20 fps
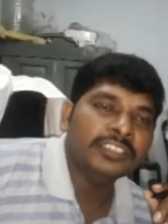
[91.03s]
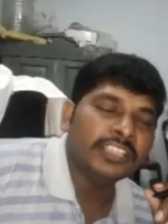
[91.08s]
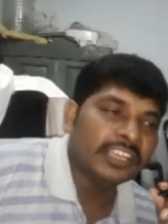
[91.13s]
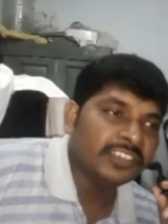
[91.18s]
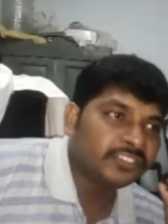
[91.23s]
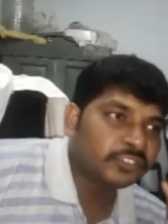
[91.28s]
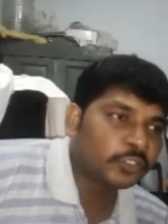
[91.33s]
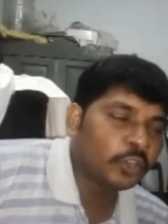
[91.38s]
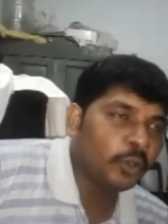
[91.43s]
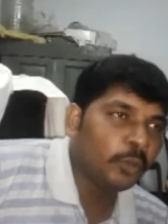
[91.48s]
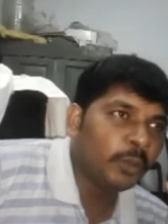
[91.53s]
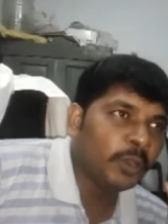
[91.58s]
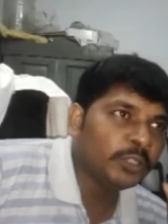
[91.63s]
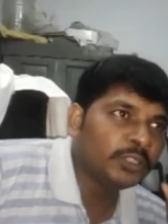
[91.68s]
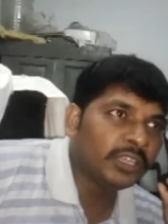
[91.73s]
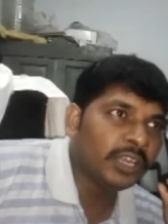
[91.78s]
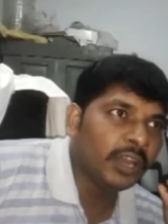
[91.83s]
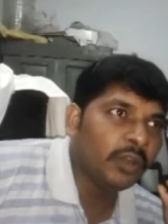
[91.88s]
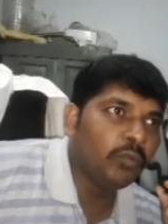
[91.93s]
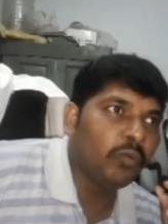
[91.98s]

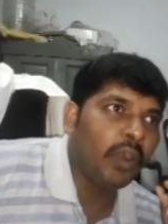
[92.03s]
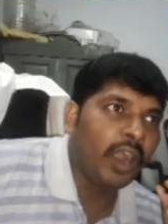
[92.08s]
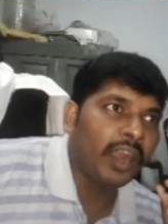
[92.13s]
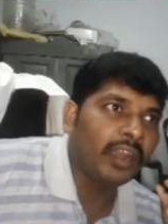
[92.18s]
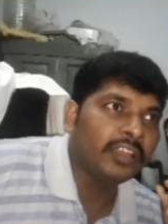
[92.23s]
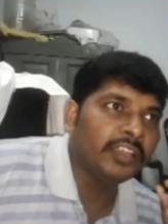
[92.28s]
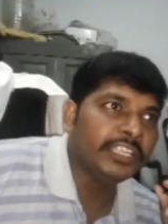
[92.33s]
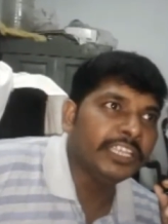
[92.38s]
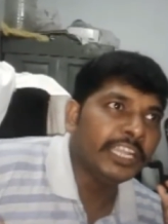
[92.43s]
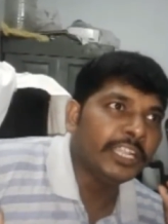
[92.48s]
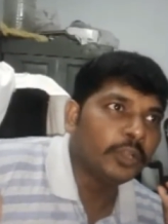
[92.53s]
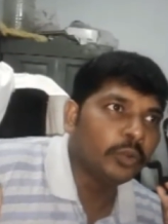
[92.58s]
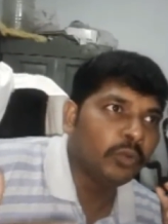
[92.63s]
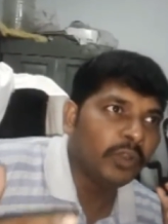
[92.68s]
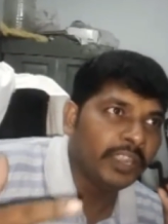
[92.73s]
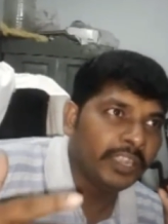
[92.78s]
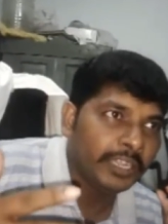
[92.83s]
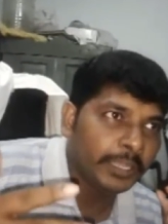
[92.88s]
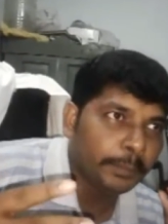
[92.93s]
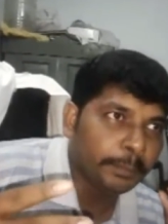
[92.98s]
తెలుసుకోబోతున్నాం వారు
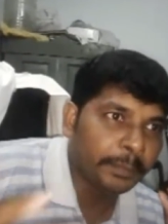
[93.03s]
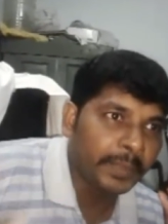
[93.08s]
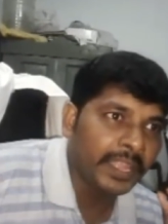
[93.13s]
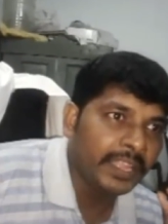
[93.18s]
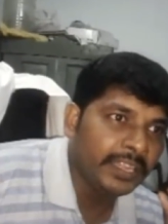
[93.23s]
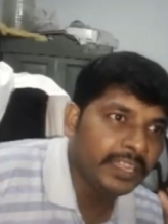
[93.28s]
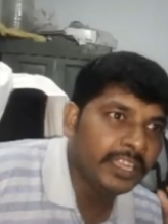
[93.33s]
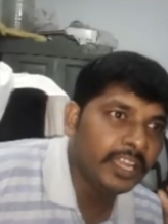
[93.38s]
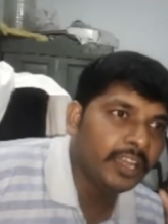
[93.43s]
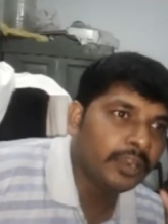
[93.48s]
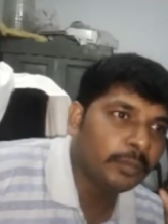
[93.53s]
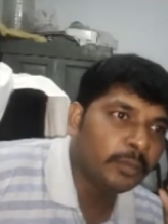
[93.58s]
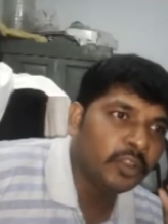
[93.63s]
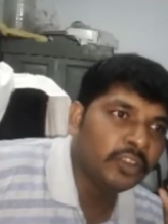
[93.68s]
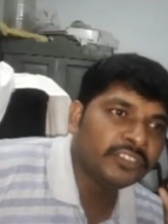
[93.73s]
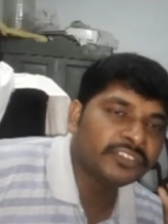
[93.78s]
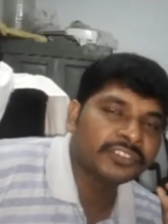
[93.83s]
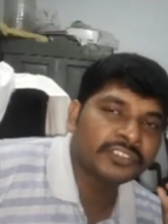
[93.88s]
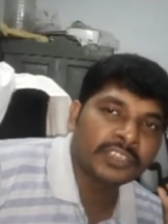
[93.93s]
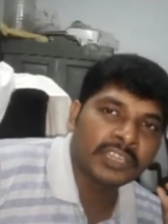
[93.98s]
ఎటువంటి పెయిన్ని
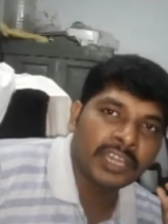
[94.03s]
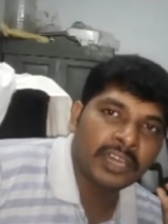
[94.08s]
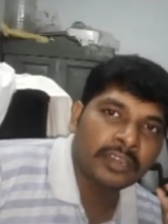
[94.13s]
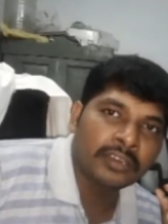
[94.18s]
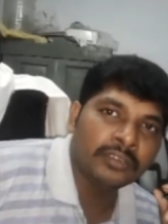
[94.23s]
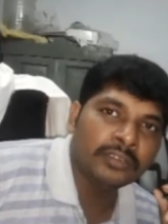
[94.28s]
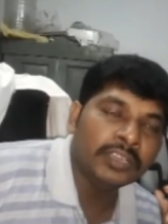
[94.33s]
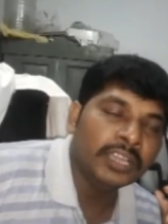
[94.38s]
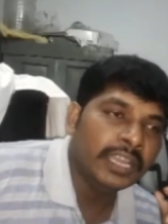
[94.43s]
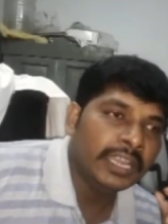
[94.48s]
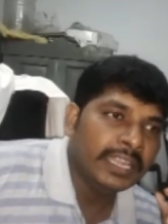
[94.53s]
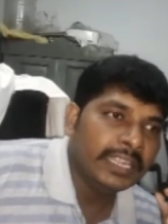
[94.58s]
అనుభవిస్తున్నారు